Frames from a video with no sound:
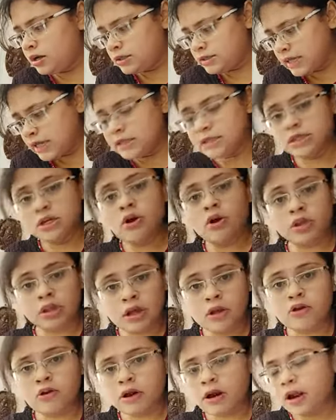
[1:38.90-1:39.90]
যাচ্ছি
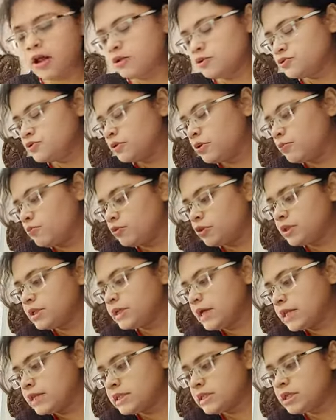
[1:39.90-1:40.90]
অর্থালঙ্কার আলোচনার মধ্যে
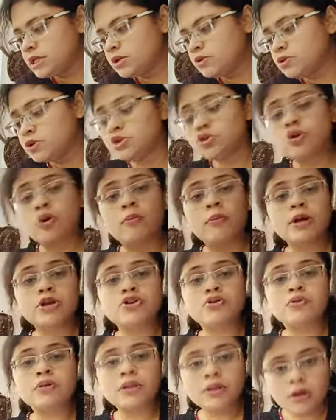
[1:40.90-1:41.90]
যাচ্ছি সেটা হচ্ছে
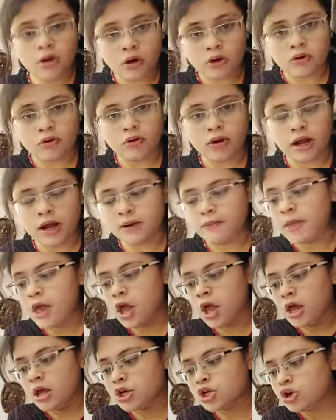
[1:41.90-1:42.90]
সমাশক্তি অলঙ্কার
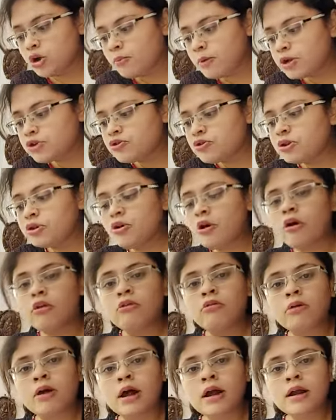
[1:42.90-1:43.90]
সমাশক্তি
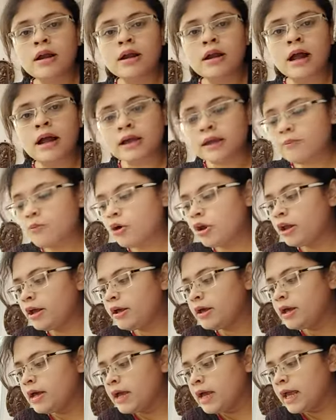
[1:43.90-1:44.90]
অলঙ্কার কাকে বলে
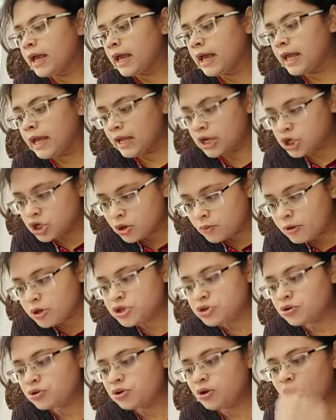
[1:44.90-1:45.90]
সমাশক্তি